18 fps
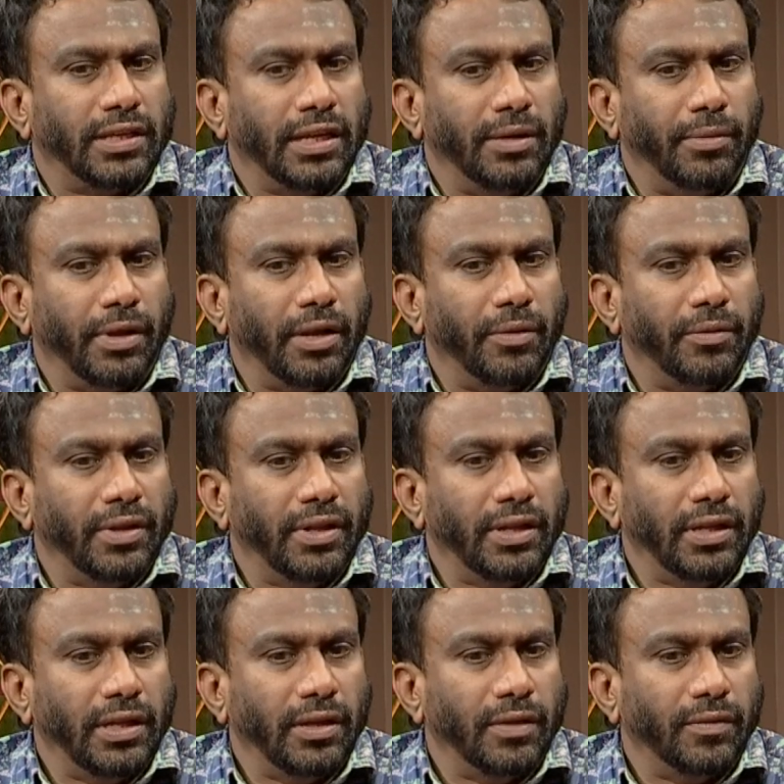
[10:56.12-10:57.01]
சினிமாவில்
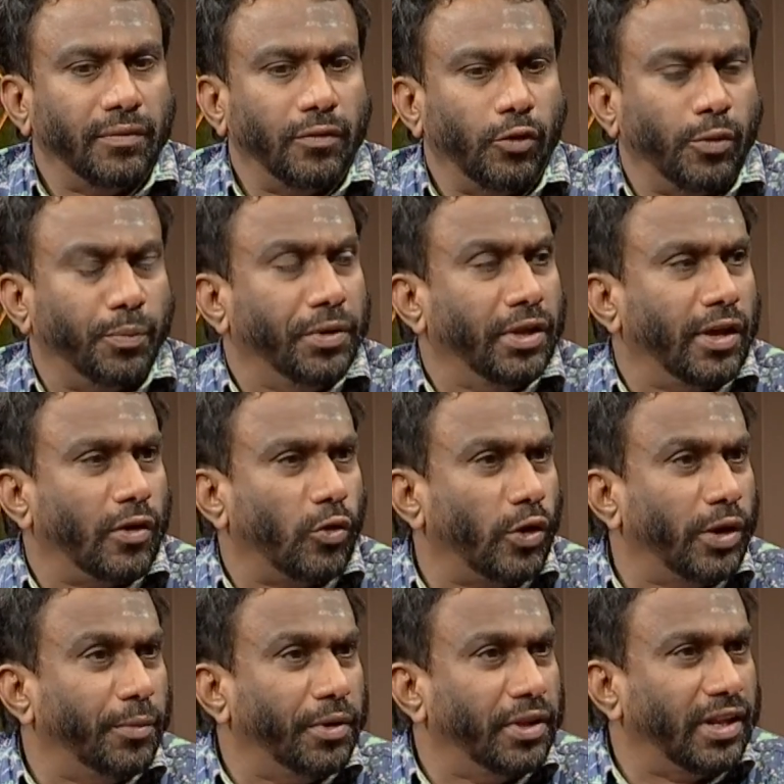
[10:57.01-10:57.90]
வந்து ஒரு
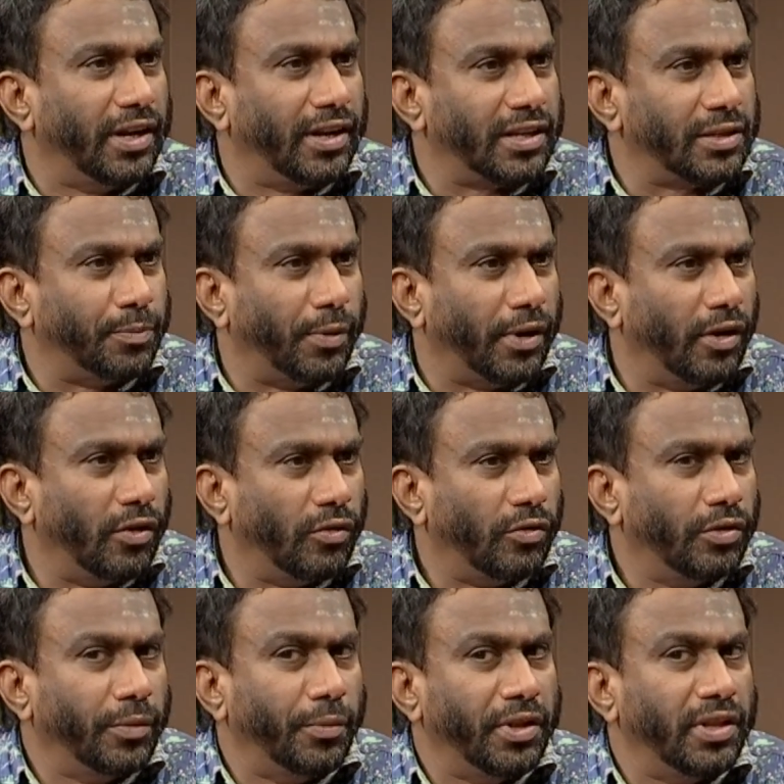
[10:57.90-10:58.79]
பிஆர்ஓனும் இப்படி தான் ட்ரெஸ்
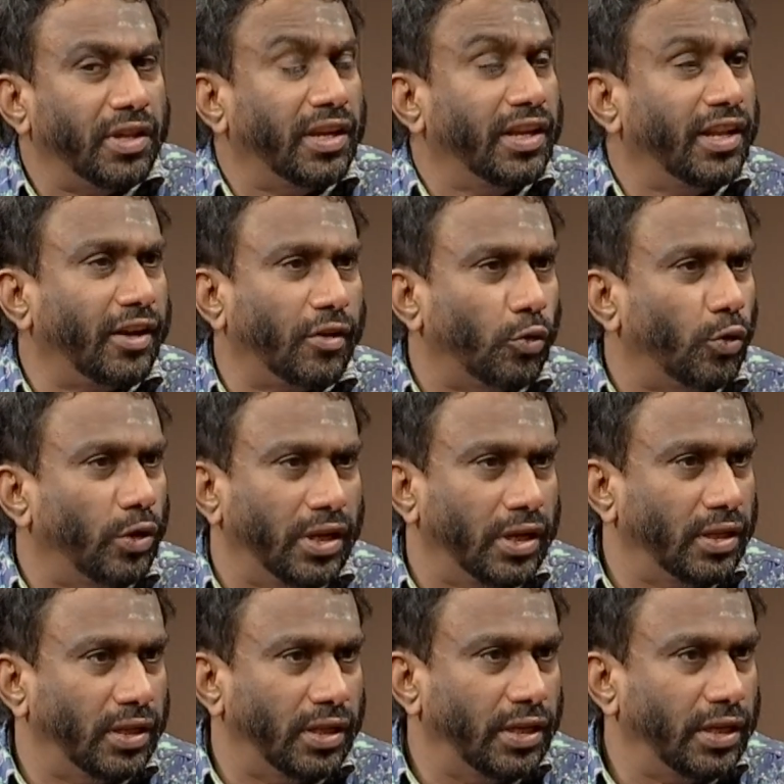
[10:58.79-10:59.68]
பண்ணணும் இப்படி தான்
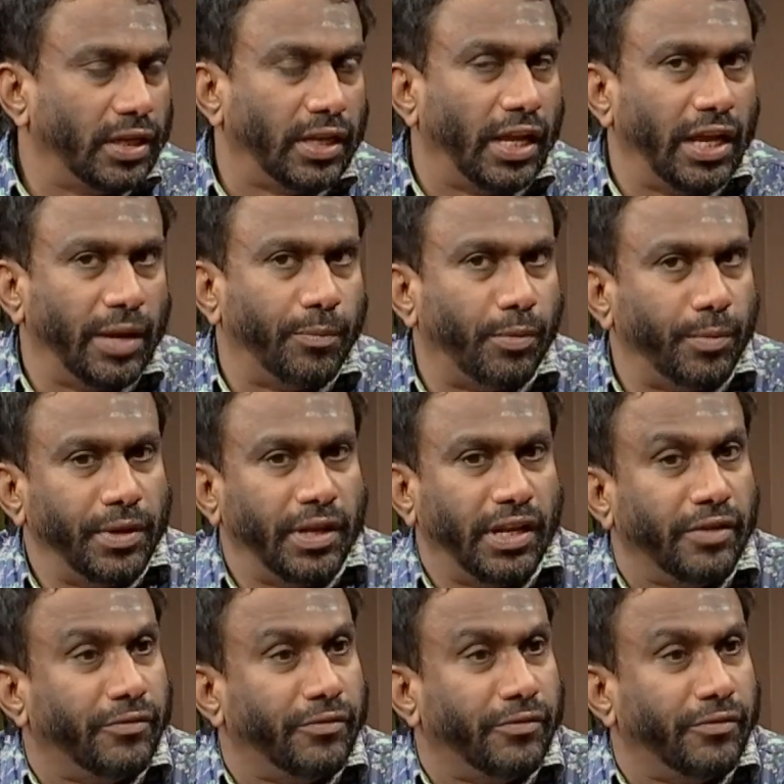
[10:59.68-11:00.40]
இருக்கணும்னு இருந்தது நான் எப்பவுமே